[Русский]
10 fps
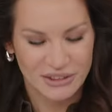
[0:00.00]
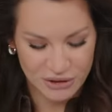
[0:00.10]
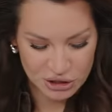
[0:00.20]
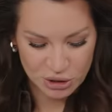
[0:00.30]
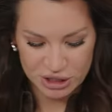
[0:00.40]
Ну
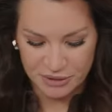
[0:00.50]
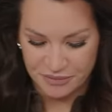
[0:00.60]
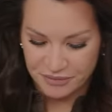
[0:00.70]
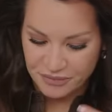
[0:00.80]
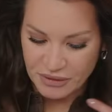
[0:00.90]
что же,
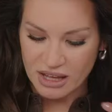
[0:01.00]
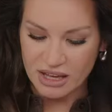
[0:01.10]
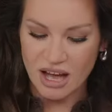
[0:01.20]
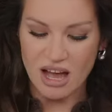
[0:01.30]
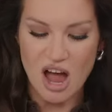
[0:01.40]

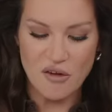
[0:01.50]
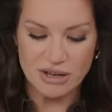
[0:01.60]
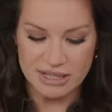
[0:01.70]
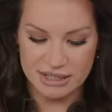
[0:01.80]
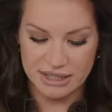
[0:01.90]
а как у
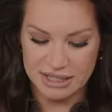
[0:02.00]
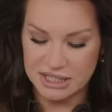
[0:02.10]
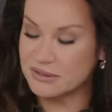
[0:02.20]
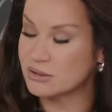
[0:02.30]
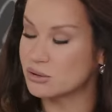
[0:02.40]
вас дети с
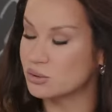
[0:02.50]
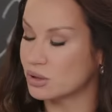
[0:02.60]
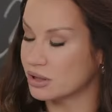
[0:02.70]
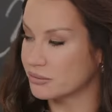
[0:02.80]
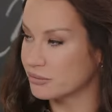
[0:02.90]
физкультурой?